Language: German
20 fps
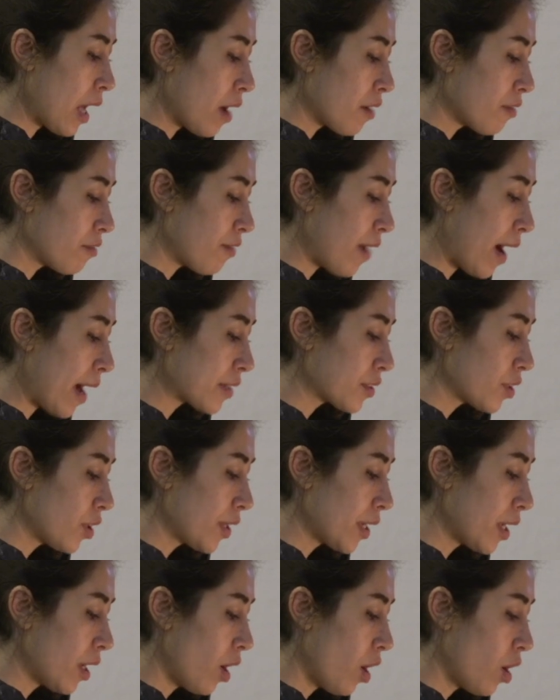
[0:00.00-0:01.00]

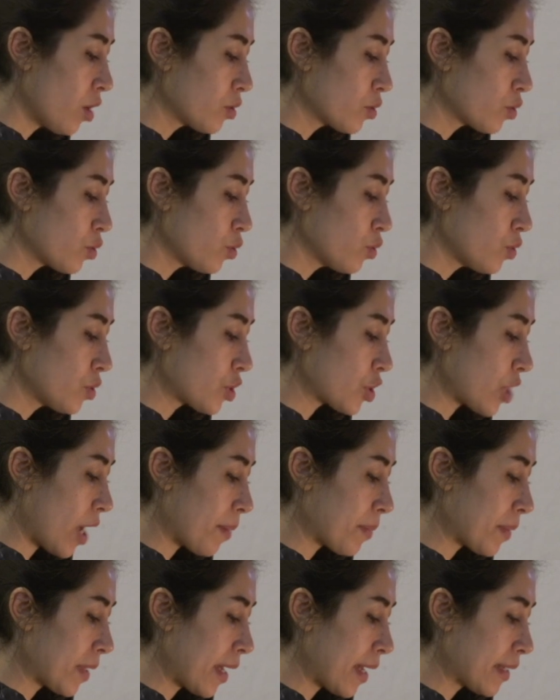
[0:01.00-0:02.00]
فردای آن روز
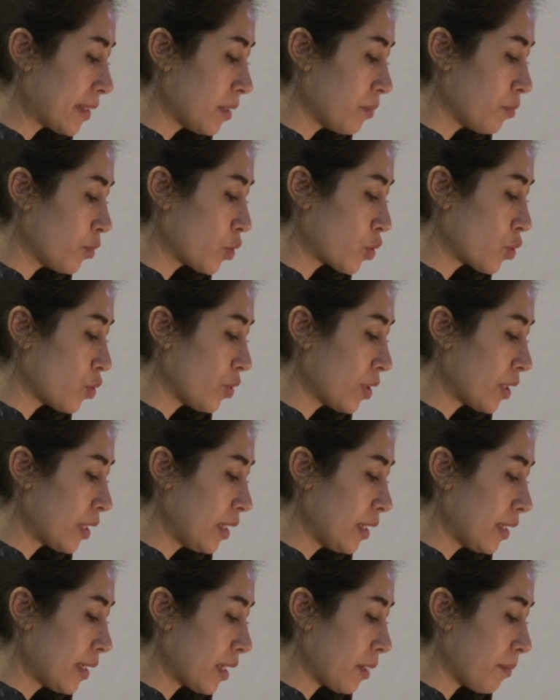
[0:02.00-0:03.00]
جمعیت
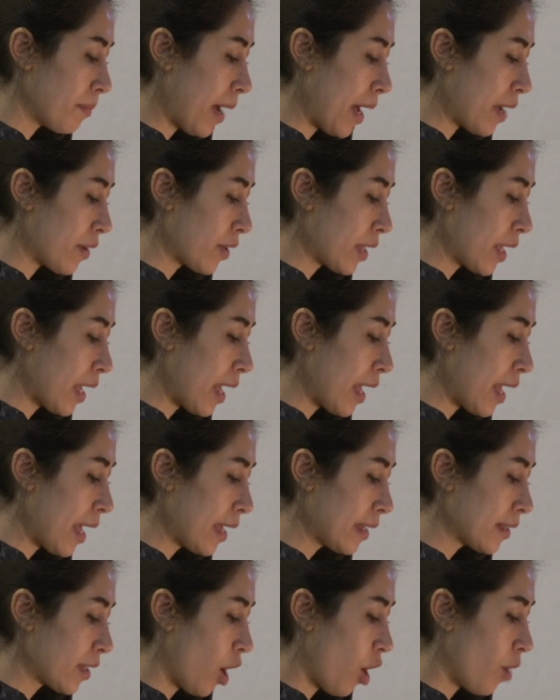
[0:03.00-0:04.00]
بزرگی که برای
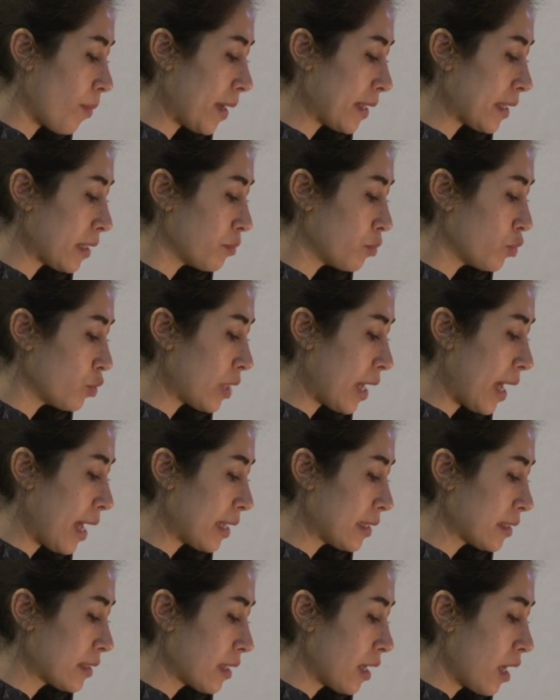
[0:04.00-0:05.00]
عید آمده
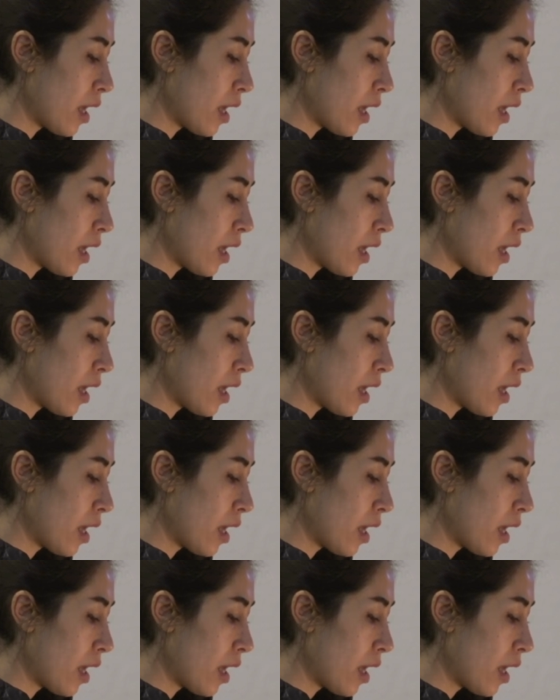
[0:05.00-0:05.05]
بودند